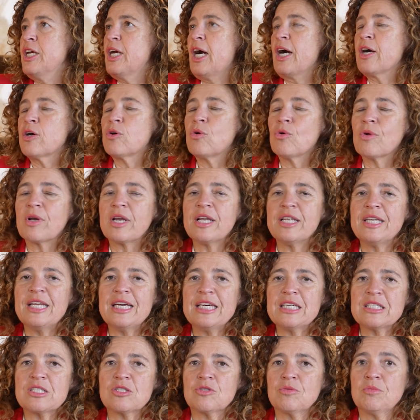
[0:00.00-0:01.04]
ancora
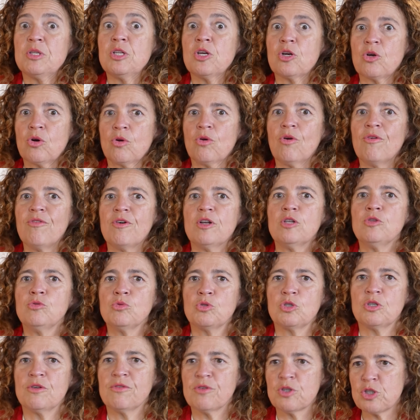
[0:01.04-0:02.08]
adesso mi dicono oh,
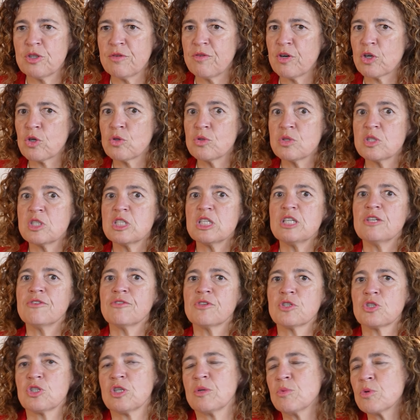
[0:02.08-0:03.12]
Valducci faceva così,
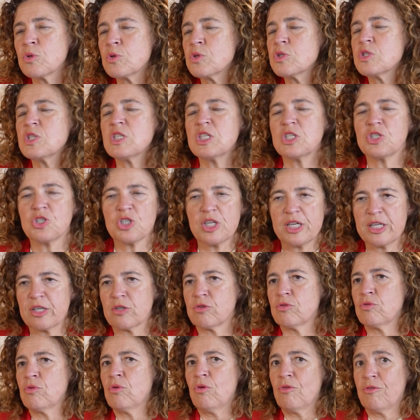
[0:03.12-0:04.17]
facciamo così,
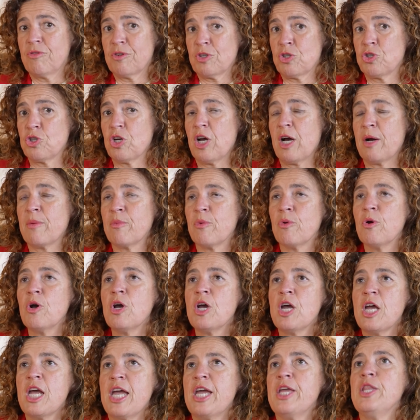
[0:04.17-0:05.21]
certo lo facciamo
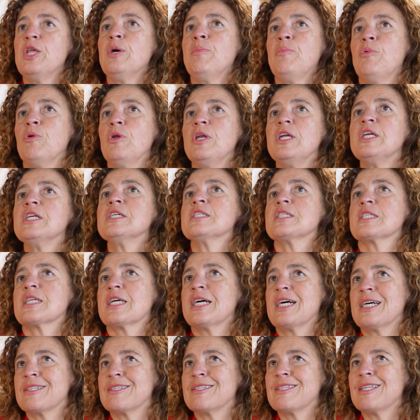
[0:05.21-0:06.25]
e dopo lì
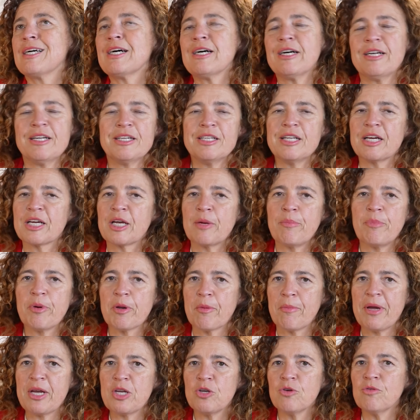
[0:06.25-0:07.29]
scatta e anche per
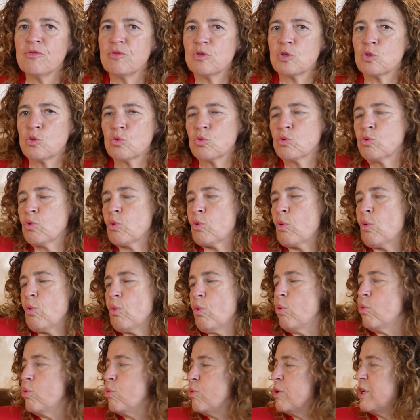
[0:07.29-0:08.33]
me io ho vissuto
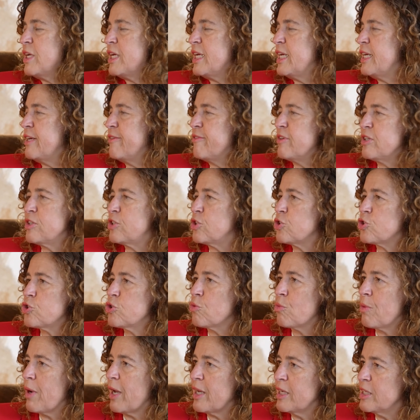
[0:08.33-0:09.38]
con lui
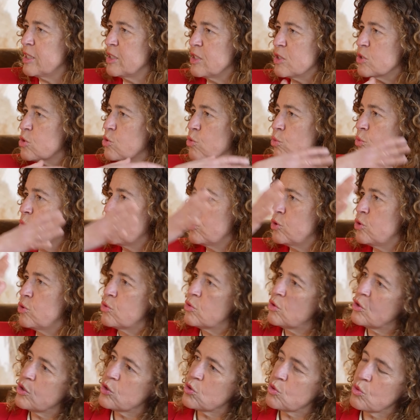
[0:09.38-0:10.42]
25 anni di
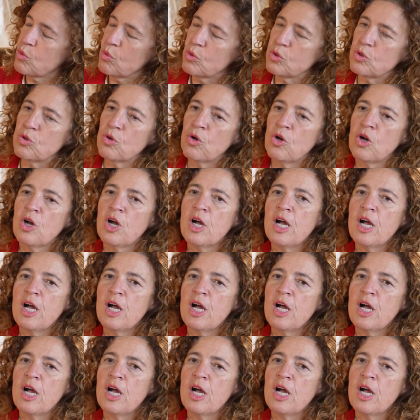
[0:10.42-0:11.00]
sogno, di sogno.